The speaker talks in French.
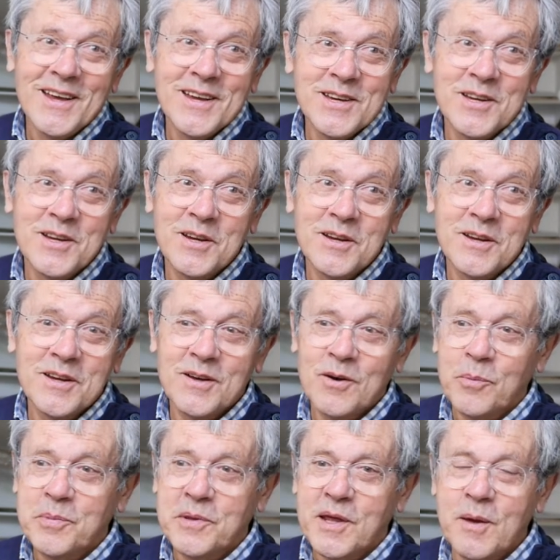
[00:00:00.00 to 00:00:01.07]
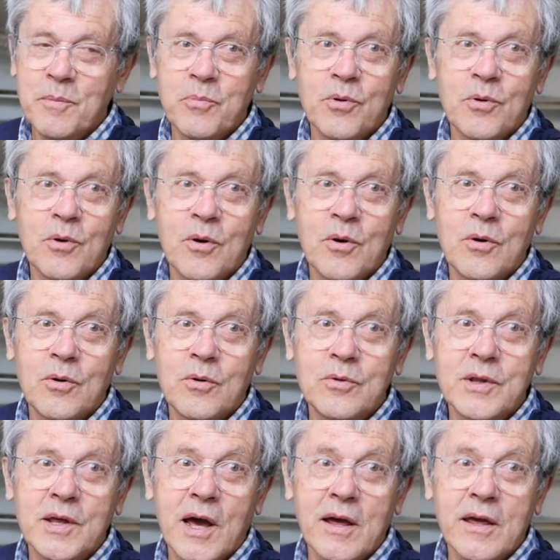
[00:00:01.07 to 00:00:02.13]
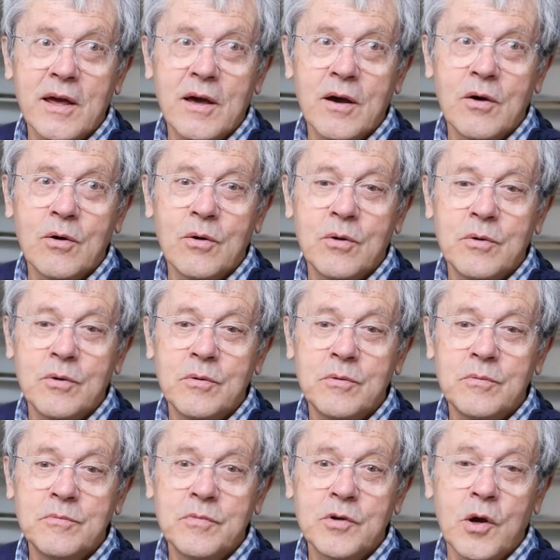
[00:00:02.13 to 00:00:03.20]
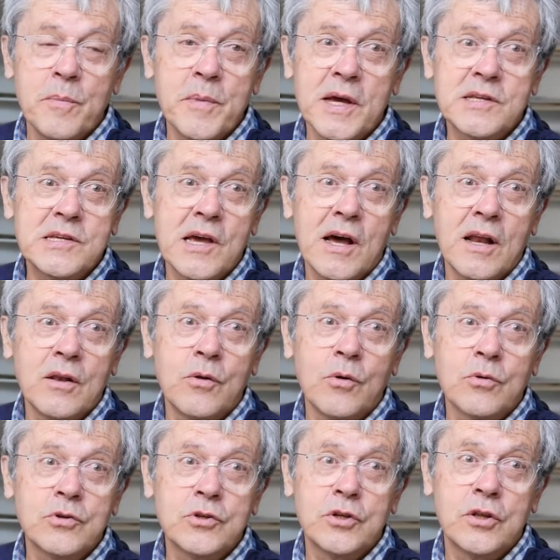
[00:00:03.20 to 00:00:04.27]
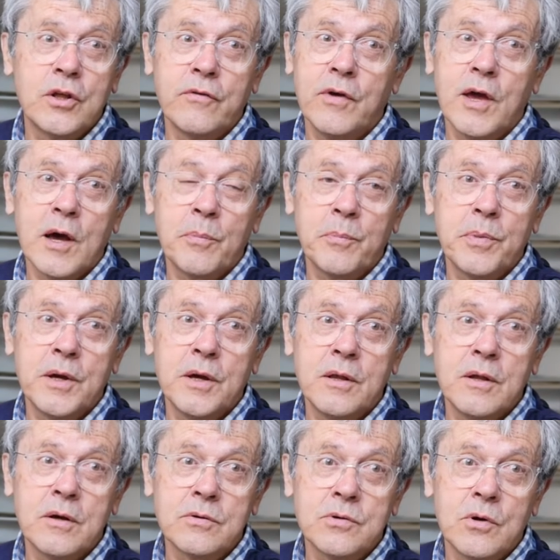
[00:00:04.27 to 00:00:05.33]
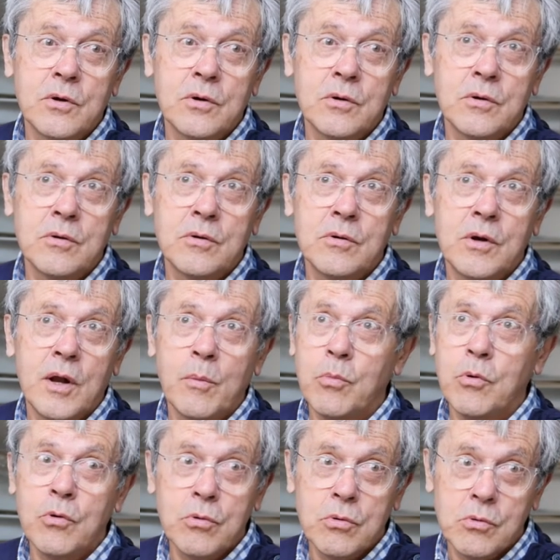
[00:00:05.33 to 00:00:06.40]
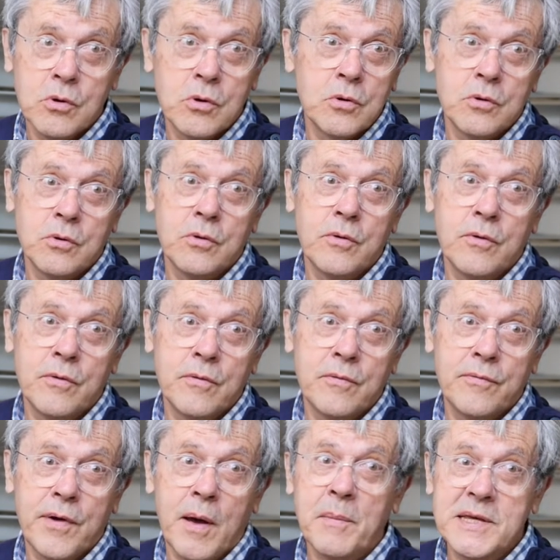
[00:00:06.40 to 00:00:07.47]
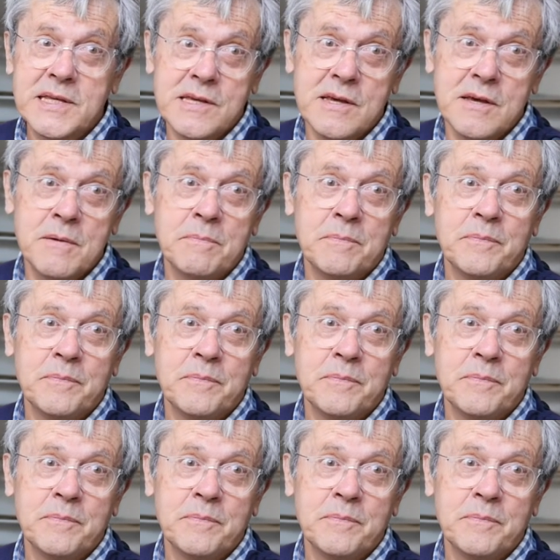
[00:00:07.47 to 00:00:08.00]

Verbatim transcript: j'ai opté pour euh, une carrière euh, commerciale, donc j'étais VRP dans un labo euh, de pharmacie